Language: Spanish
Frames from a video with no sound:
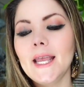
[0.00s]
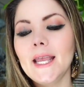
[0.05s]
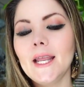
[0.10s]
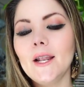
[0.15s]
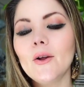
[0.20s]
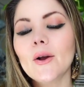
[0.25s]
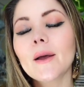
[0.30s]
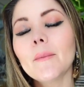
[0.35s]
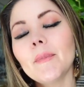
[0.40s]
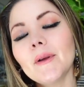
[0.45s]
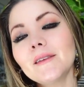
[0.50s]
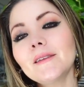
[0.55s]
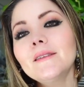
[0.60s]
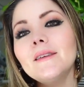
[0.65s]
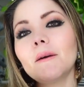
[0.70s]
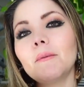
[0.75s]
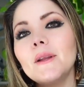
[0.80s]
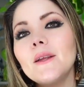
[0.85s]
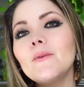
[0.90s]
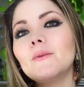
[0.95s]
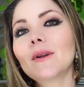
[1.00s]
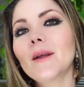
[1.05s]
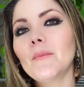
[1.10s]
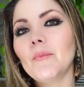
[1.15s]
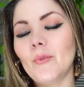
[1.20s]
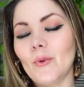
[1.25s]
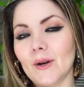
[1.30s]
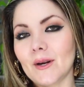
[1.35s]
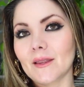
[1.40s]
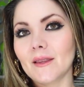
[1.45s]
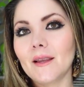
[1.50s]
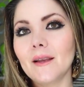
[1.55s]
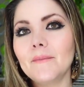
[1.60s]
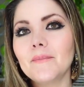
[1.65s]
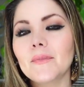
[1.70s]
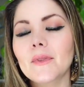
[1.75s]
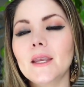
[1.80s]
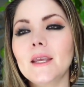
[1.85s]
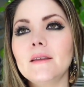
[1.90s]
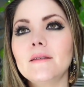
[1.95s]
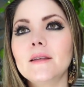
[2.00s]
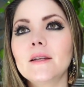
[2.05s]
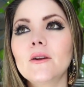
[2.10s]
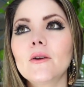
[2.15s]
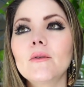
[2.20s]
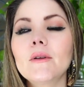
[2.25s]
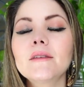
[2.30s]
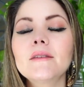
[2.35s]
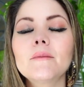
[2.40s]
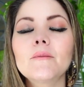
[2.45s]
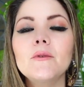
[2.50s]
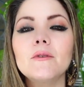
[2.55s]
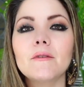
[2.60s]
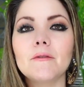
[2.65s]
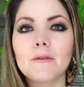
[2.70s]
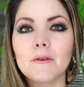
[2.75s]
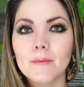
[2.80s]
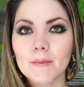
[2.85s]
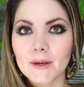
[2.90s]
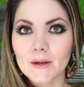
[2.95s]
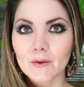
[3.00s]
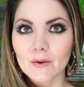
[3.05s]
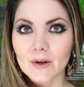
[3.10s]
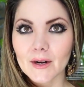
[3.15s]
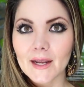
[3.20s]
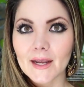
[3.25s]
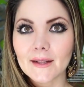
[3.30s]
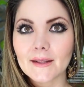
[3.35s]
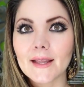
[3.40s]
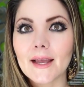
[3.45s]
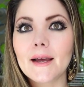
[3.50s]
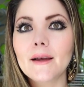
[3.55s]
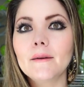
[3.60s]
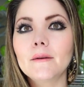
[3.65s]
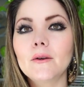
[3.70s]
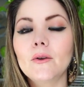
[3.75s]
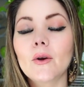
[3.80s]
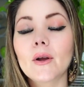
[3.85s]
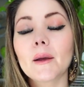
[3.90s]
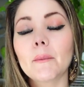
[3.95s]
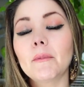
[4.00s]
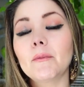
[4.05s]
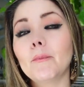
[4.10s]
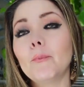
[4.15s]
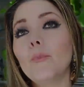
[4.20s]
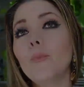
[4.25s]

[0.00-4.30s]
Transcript: Y lo que pasa es abrir una puerta y si no lo hacemos de forma correcta, lo que